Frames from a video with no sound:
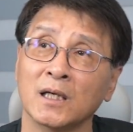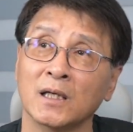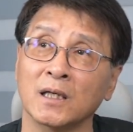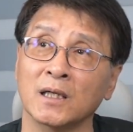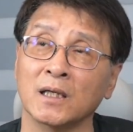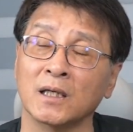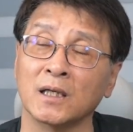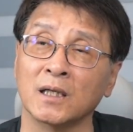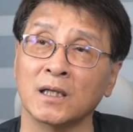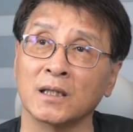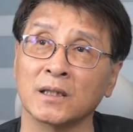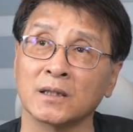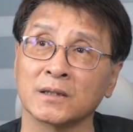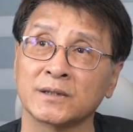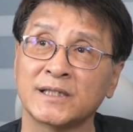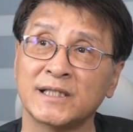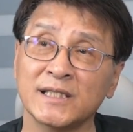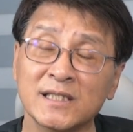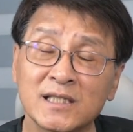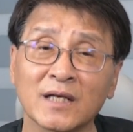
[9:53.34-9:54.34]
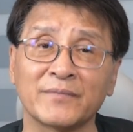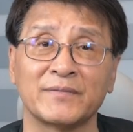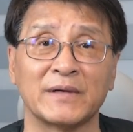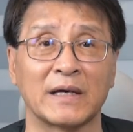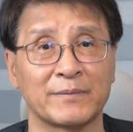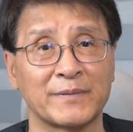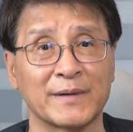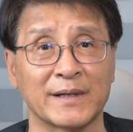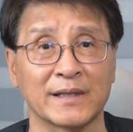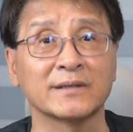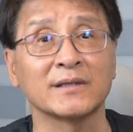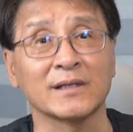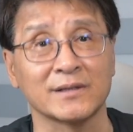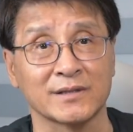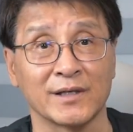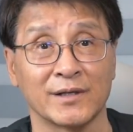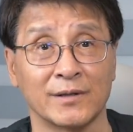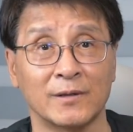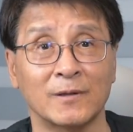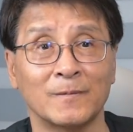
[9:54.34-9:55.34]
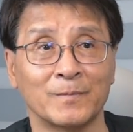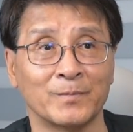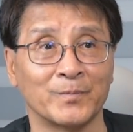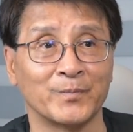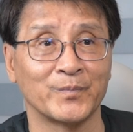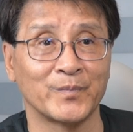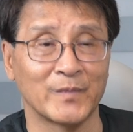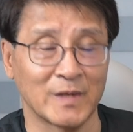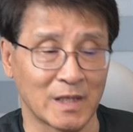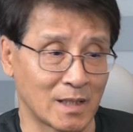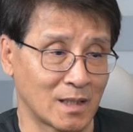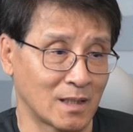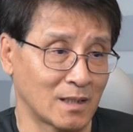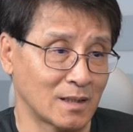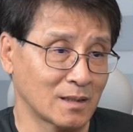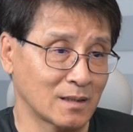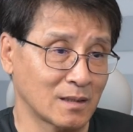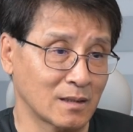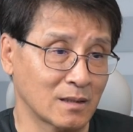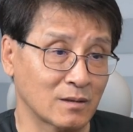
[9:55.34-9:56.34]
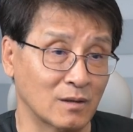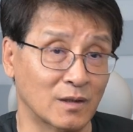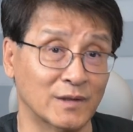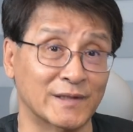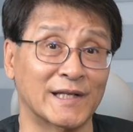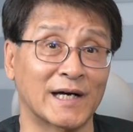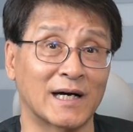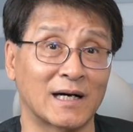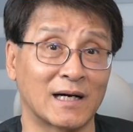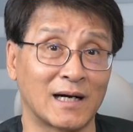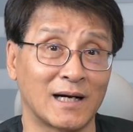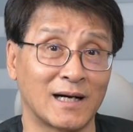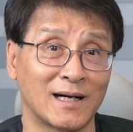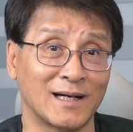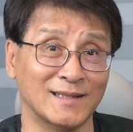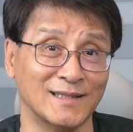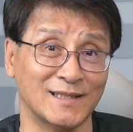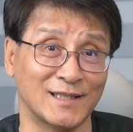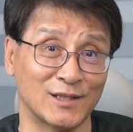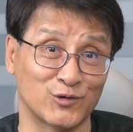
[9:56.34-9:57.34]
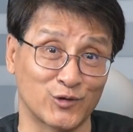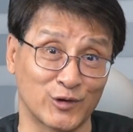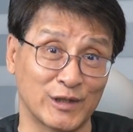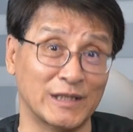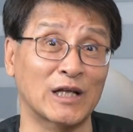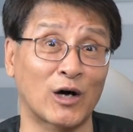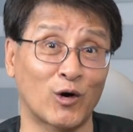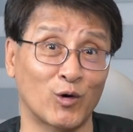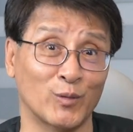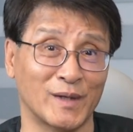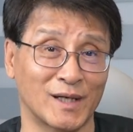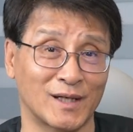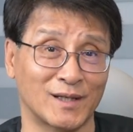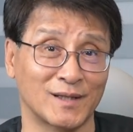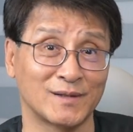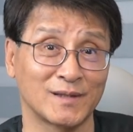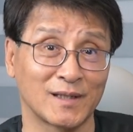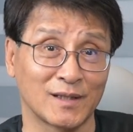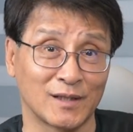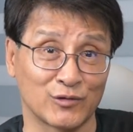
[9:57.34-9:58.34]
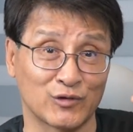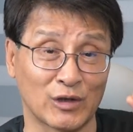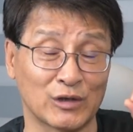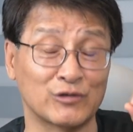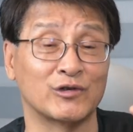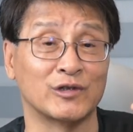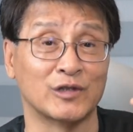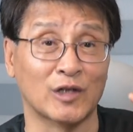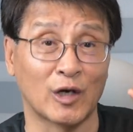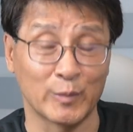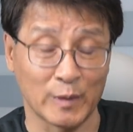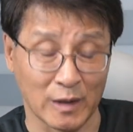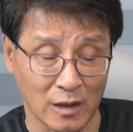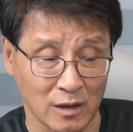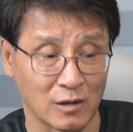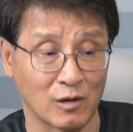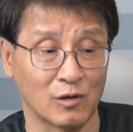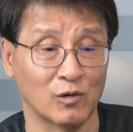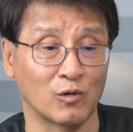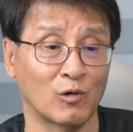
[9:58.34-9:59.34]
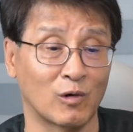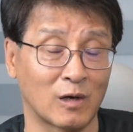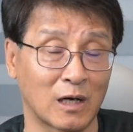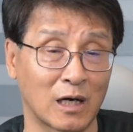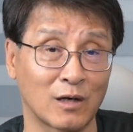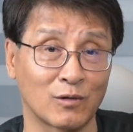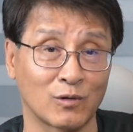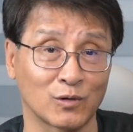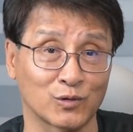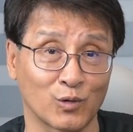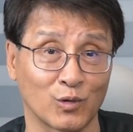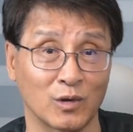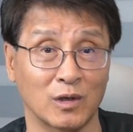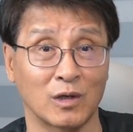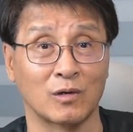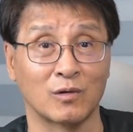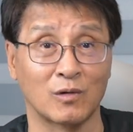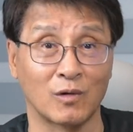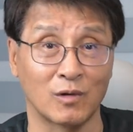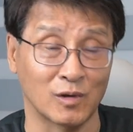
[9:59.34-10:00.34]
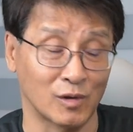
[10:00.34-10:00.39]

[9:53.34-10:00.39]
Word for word: 어, 진짜 비아페라타처럼 예, 걷다가 이제 줄이 나오면 쇠줄이 나오면 그 걸고 가고 또 걷고